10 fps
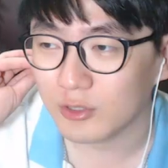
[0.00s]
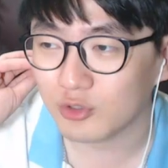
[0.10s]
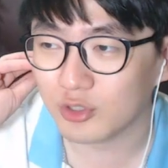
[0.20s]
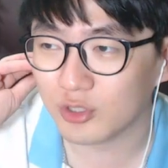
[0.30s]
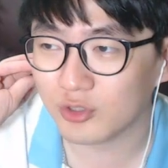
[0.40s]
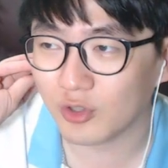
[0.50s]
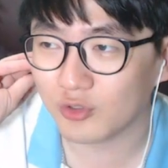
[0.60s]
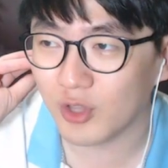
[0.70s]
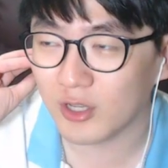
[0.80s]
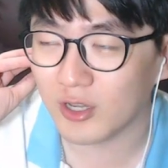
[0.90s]
추진수
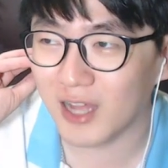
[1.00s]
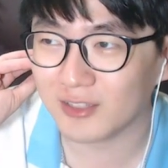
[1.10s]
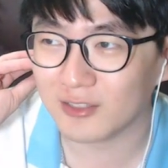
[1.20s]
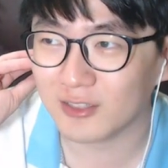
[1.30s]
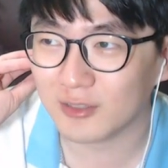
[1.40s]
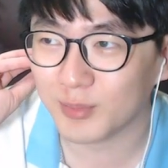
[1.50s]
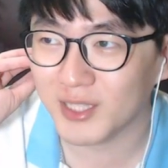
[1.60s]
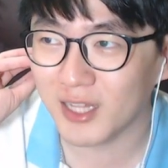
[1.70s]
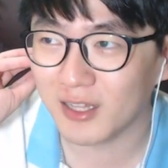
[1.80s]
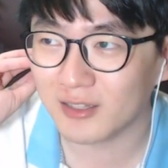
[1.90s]
선수의 그 아들들을
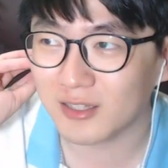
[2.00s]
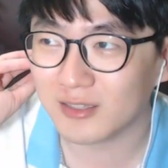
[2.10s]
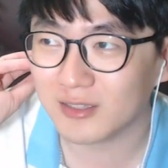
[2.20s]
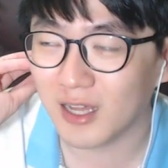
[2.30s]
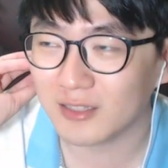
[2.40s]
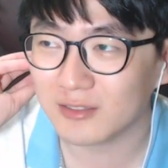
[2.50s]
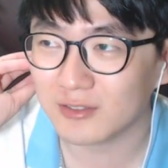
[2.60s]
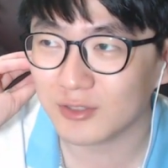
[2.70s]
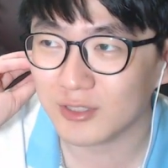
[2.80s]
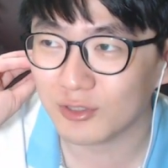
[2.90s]

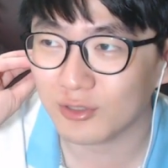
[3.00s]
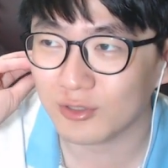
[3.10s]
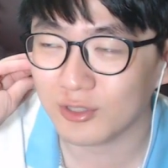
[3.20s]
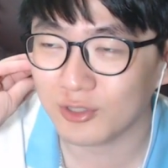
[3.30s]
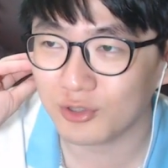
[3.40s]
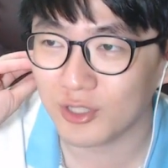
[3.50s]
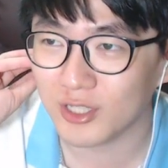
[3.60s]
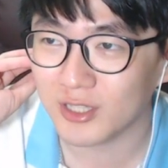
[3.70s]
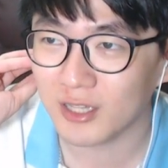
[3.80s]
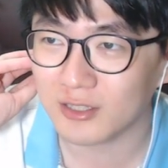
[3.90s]
비난하는 그런
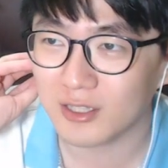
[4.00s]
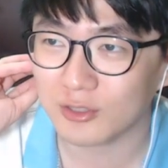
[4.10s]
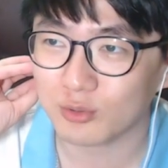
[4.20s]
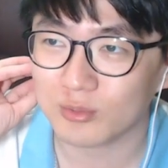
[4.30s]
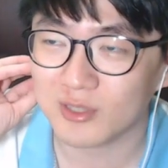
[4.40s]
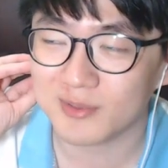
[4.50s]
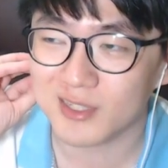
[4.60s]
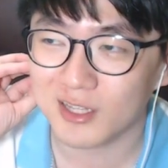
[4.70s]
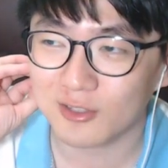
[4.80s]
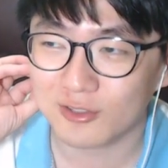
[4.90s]
의견들이 있다는 게 좀
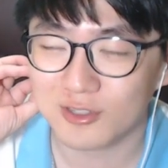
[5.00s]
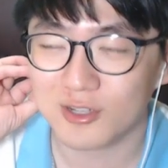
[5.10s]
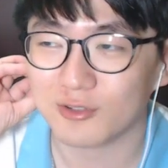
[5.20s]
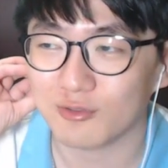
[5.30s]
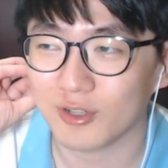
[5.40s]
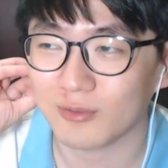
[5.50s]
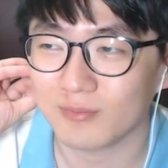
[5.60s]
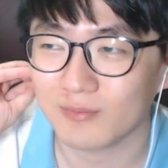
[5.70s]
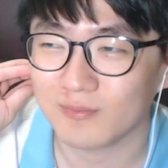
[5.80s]
씁쓸한 현실이고요.